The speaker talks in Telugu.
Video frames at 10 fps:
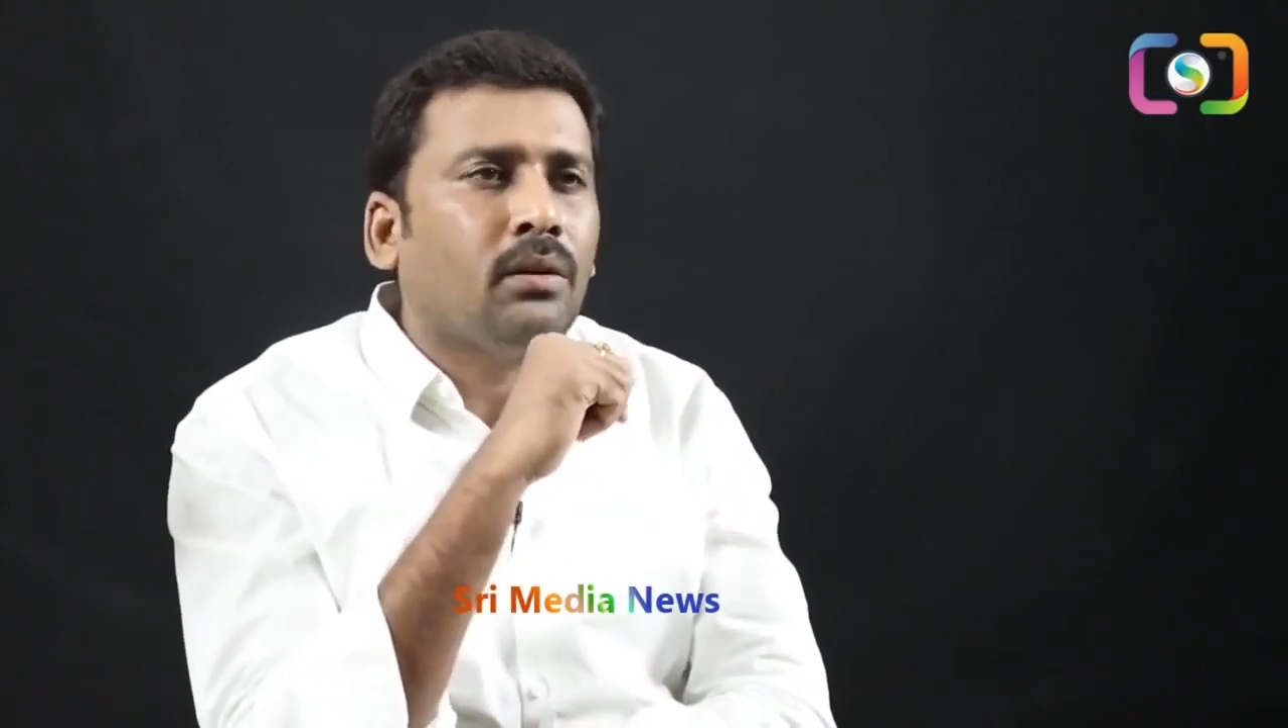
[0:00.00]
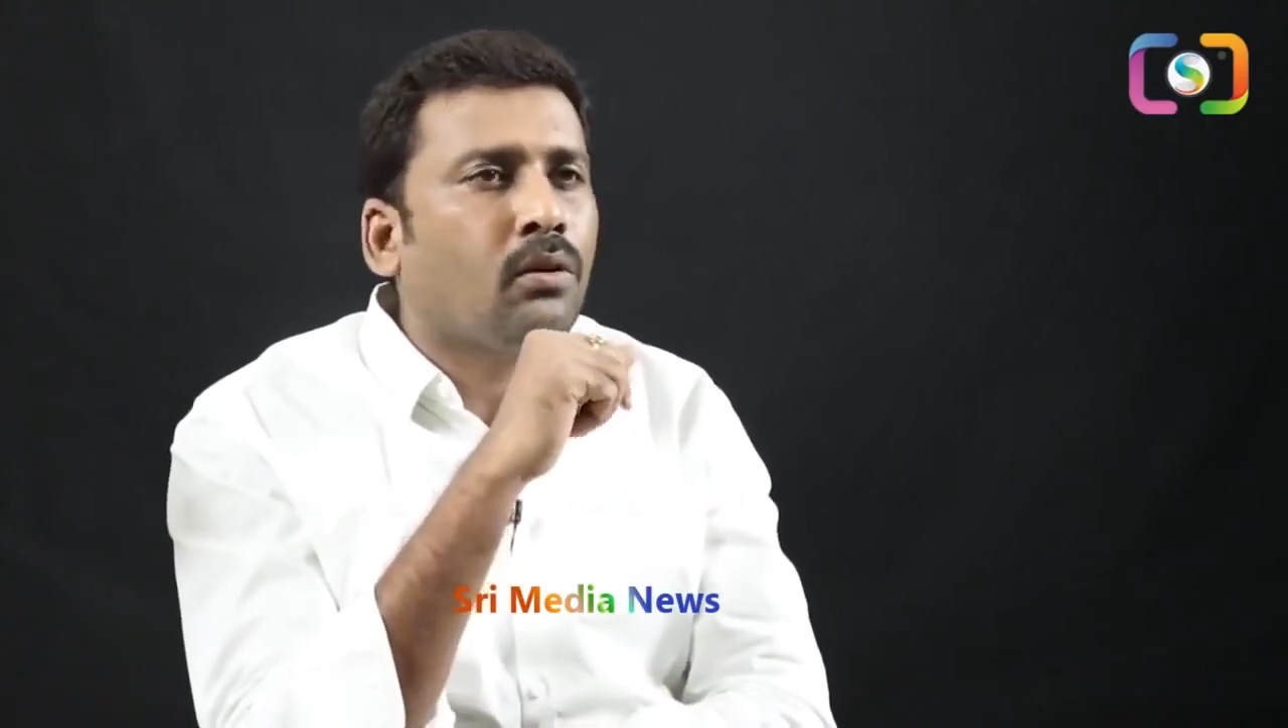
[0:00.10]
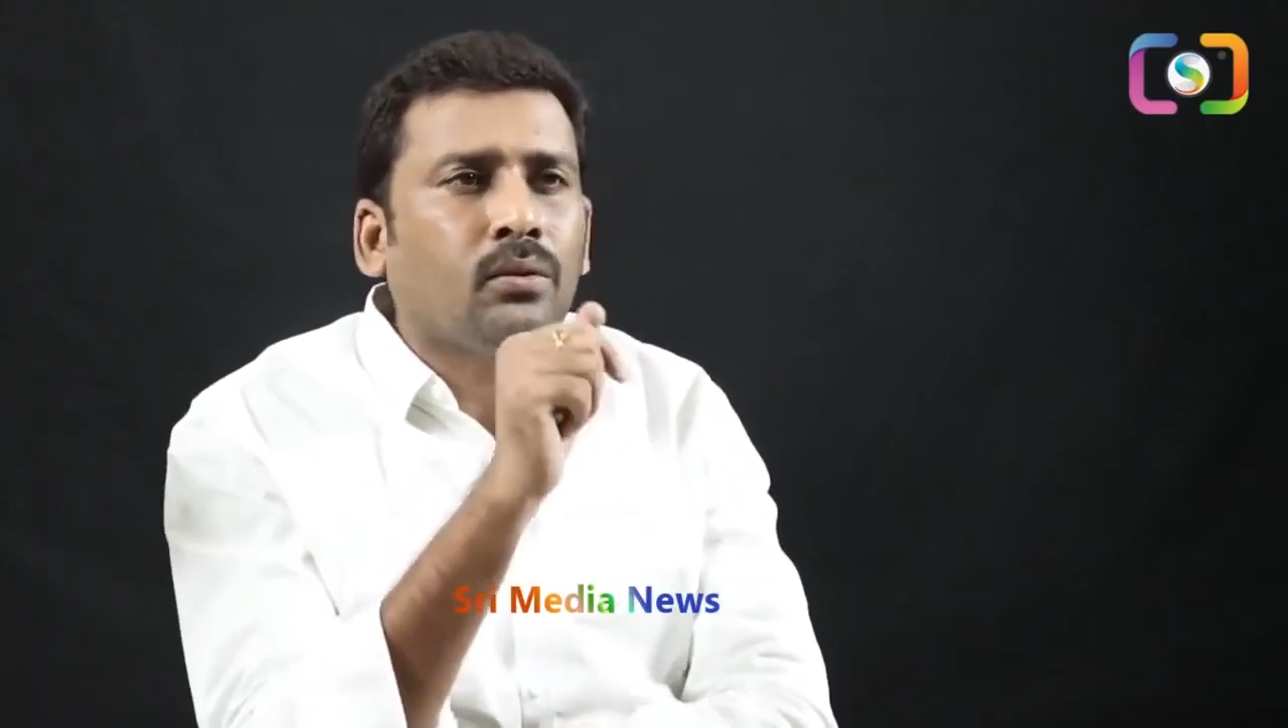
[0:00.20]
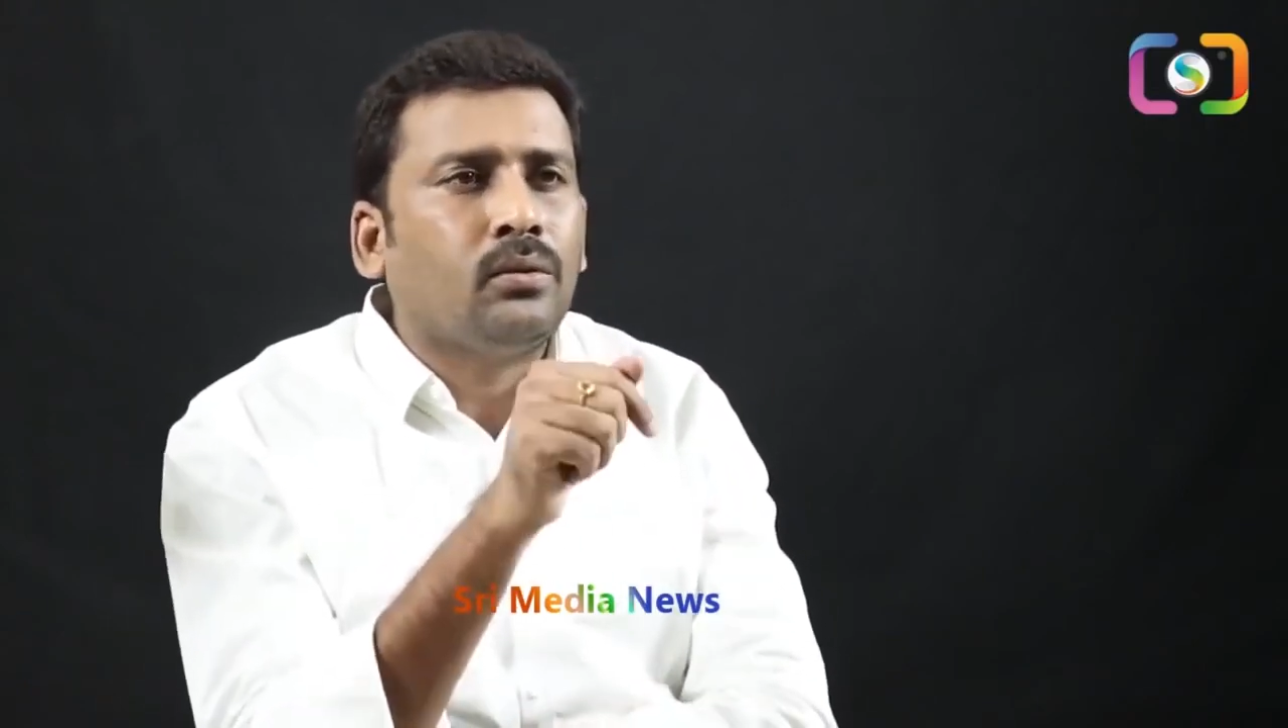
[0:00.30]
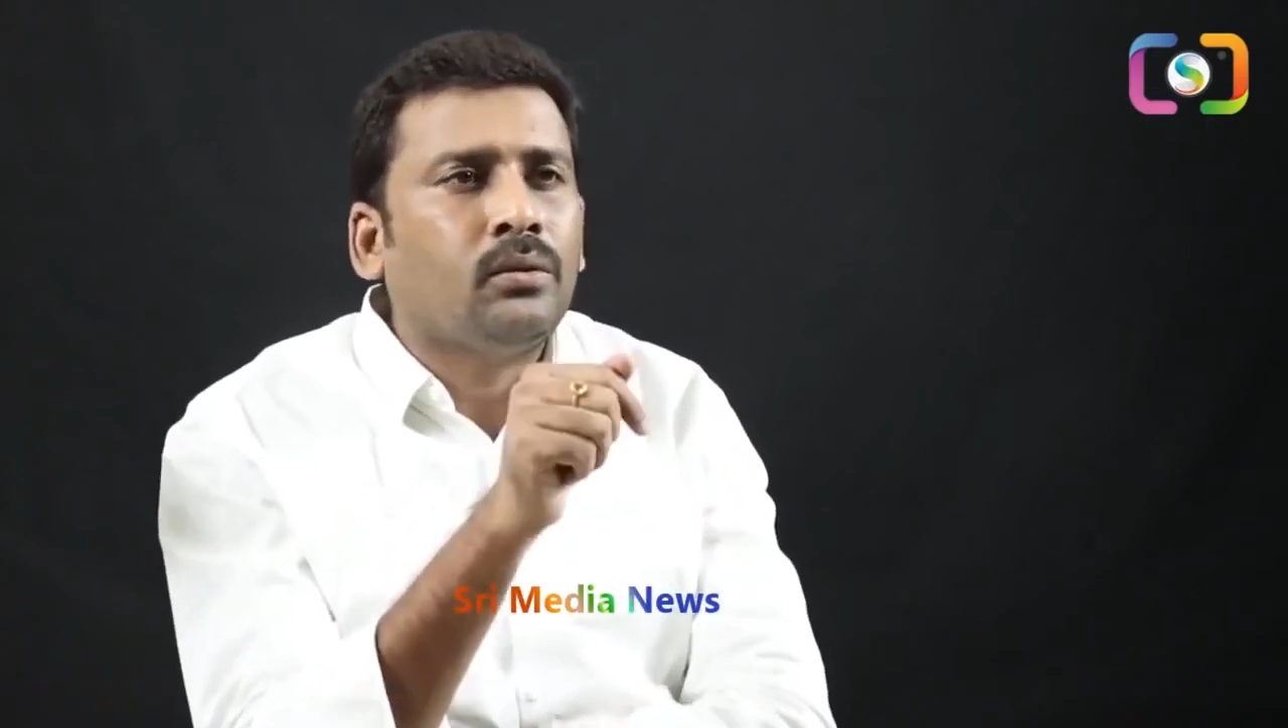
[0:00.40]

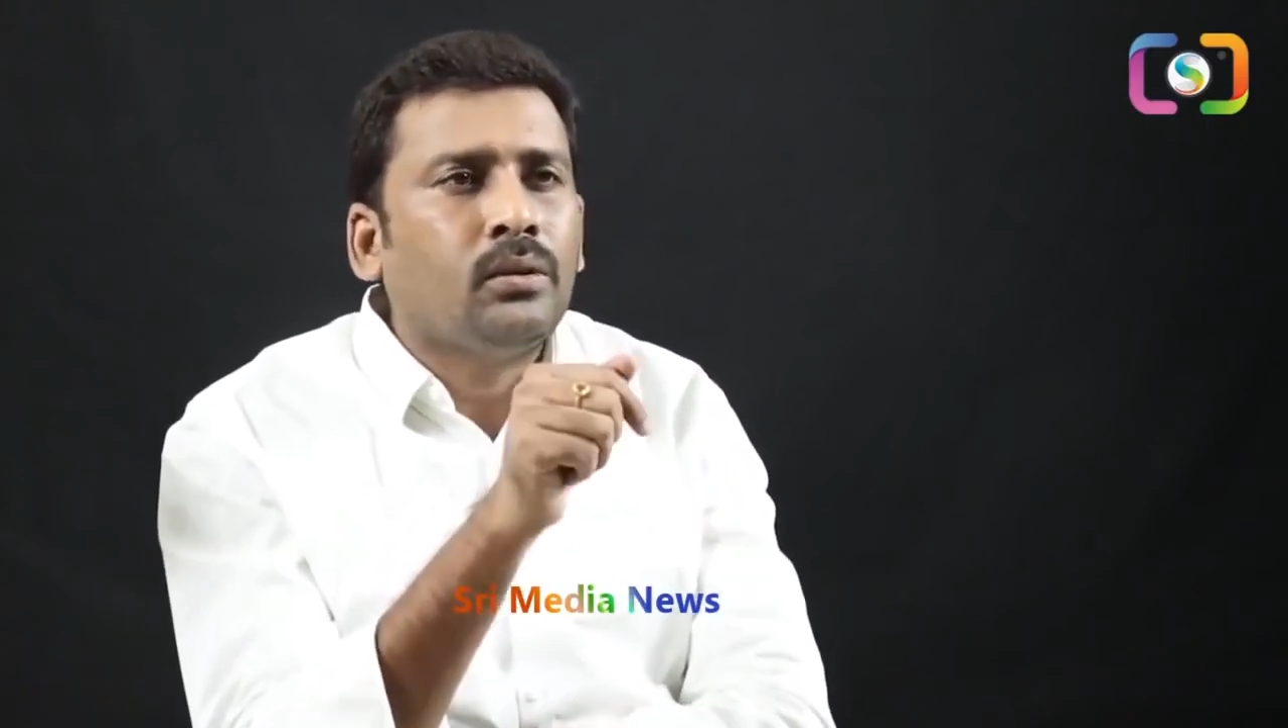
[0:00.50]
ఎవరు